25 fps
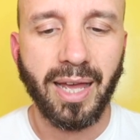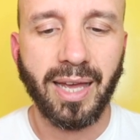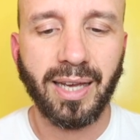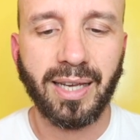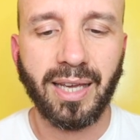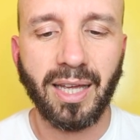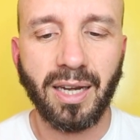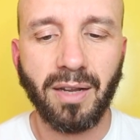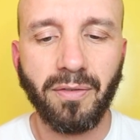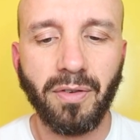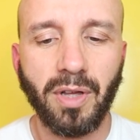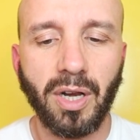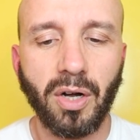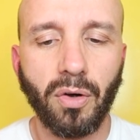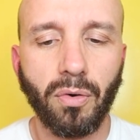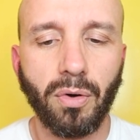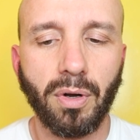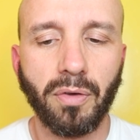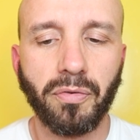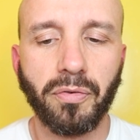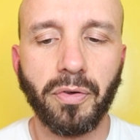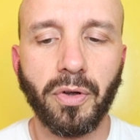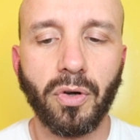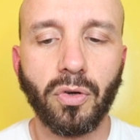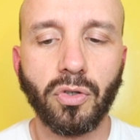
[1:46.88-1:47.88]
e che rivelano
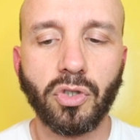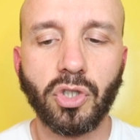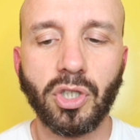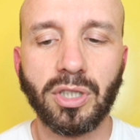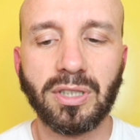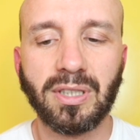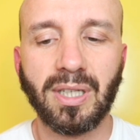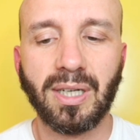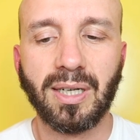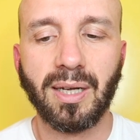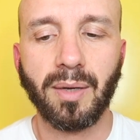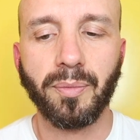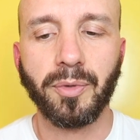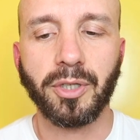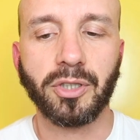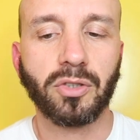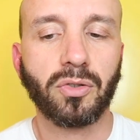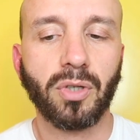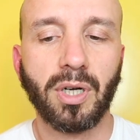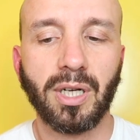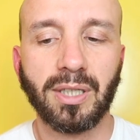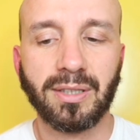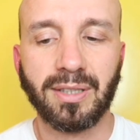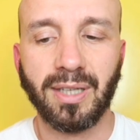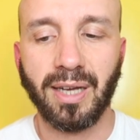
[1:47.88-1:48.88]
un feroce
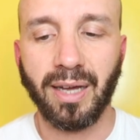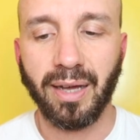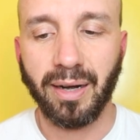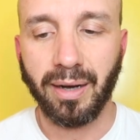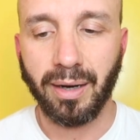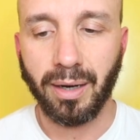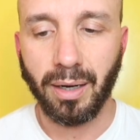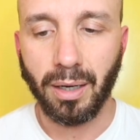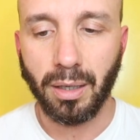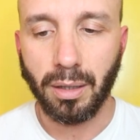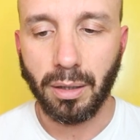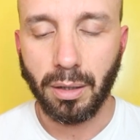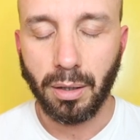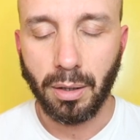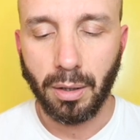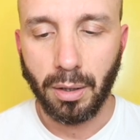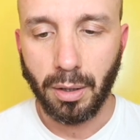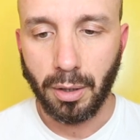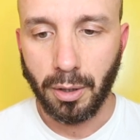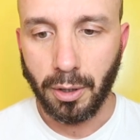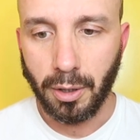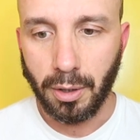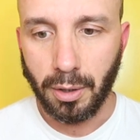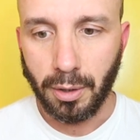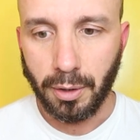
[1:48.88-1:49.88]
attaccamento alla terra.
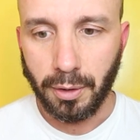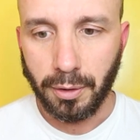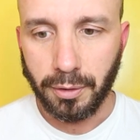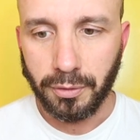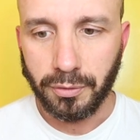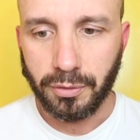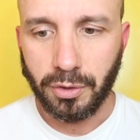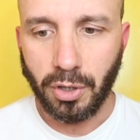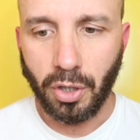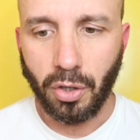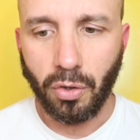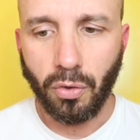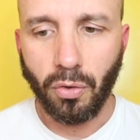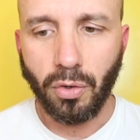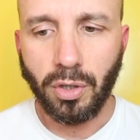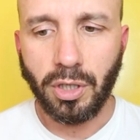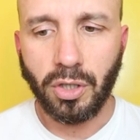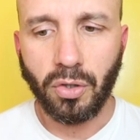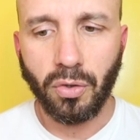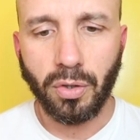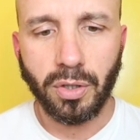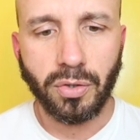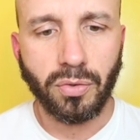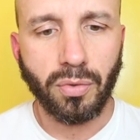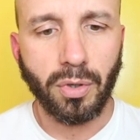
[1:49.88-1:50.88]
Terroni
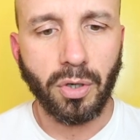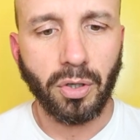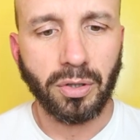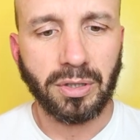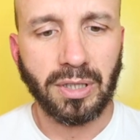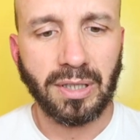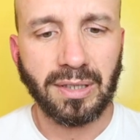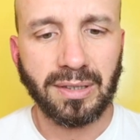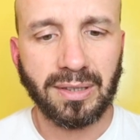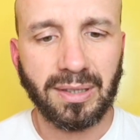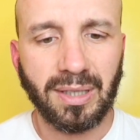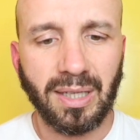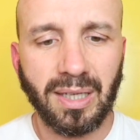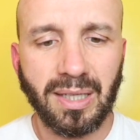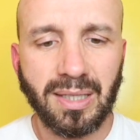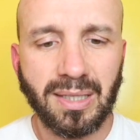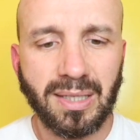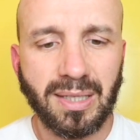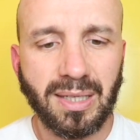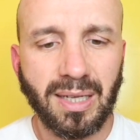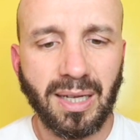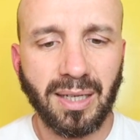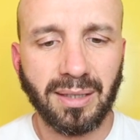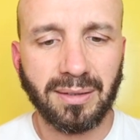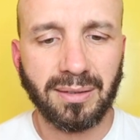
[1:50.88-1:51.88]
con le sue note
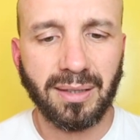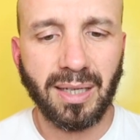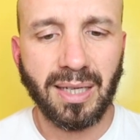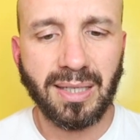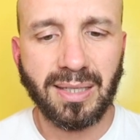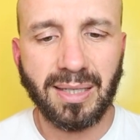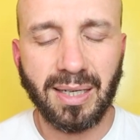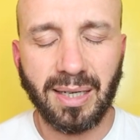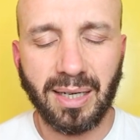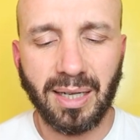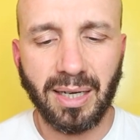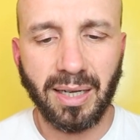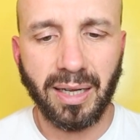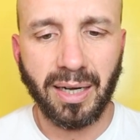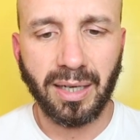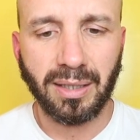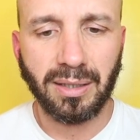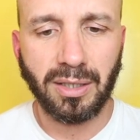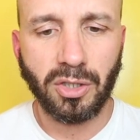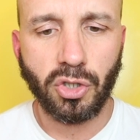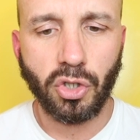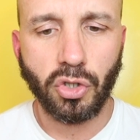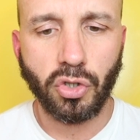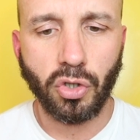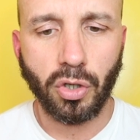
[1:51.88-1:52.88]
intense attesta che le
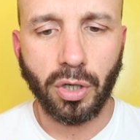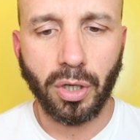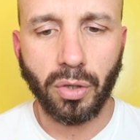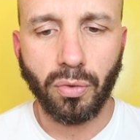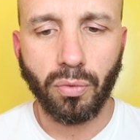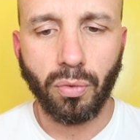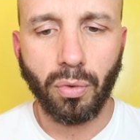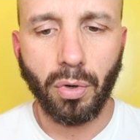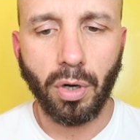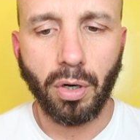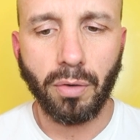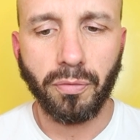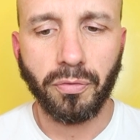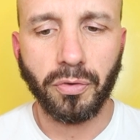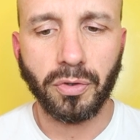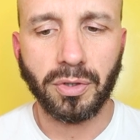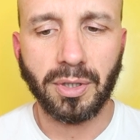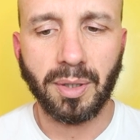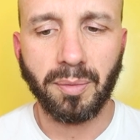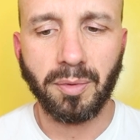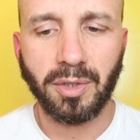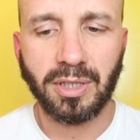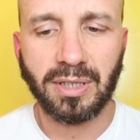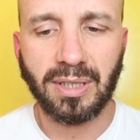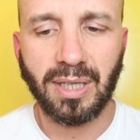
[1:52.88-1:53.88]
radici giocano un ruolo
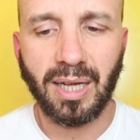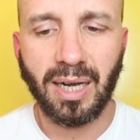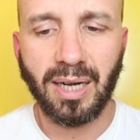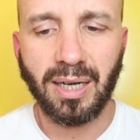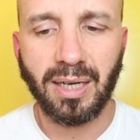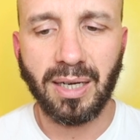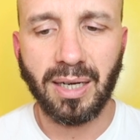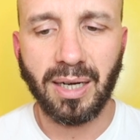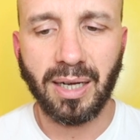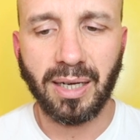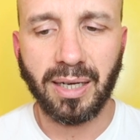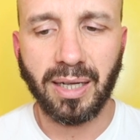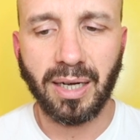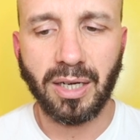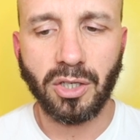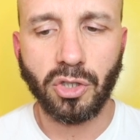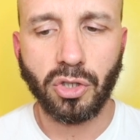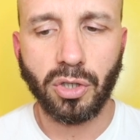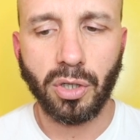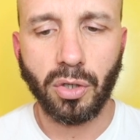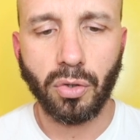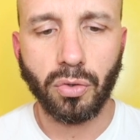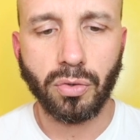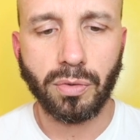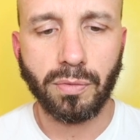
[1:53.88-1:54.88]
fondamentale nella
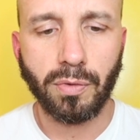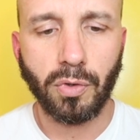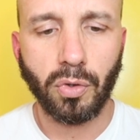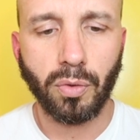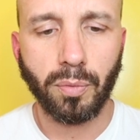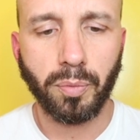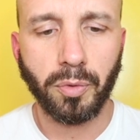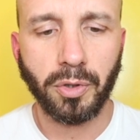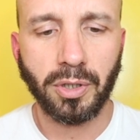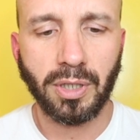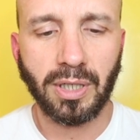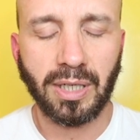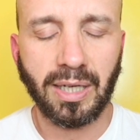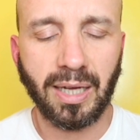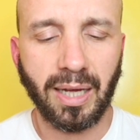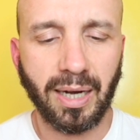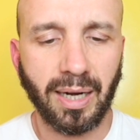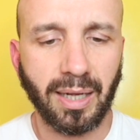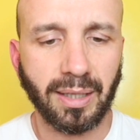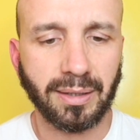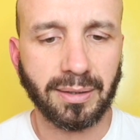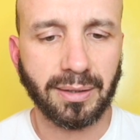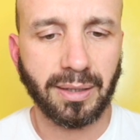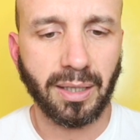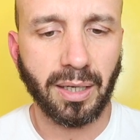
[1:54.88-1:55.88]
crescita e nello sviluppo del
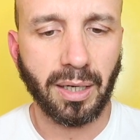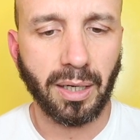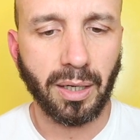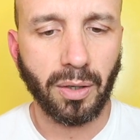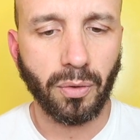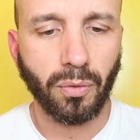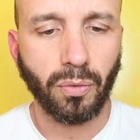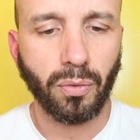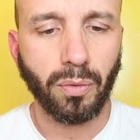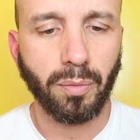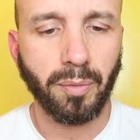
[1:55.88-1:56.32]
carattere